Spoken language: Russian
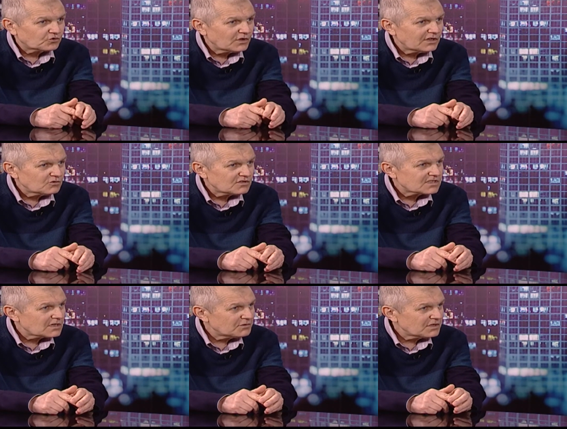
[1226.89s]
той или иной
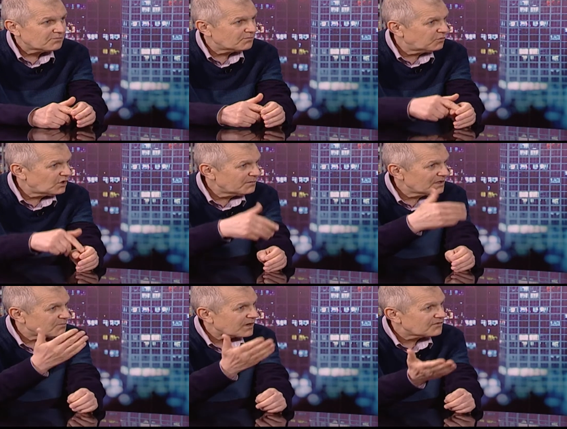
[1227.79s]
степени
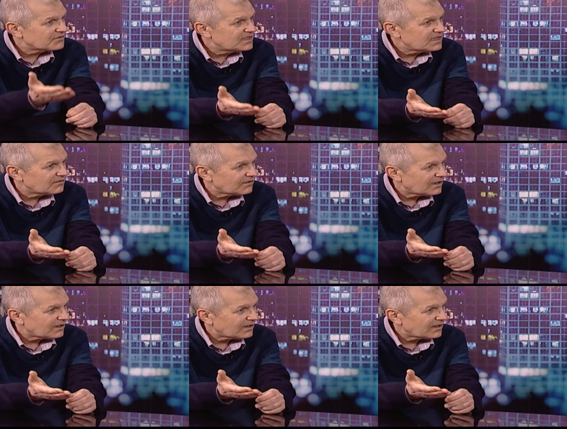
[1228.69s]
более-менее
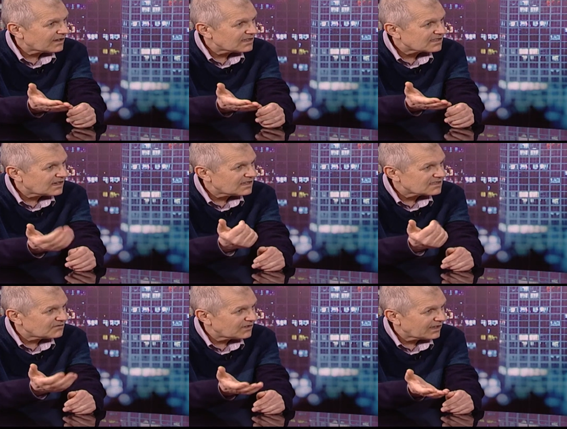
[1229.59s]
правдиво
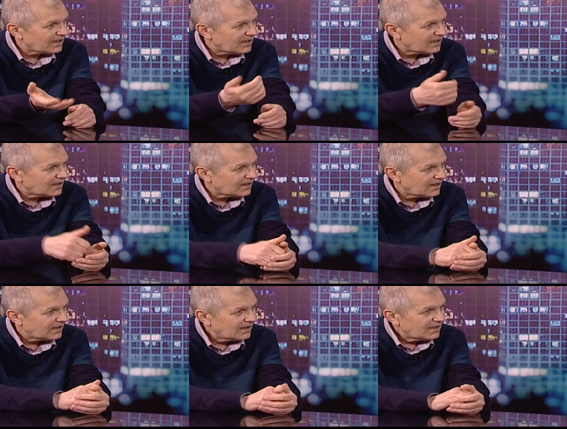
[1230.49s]
рассказывали о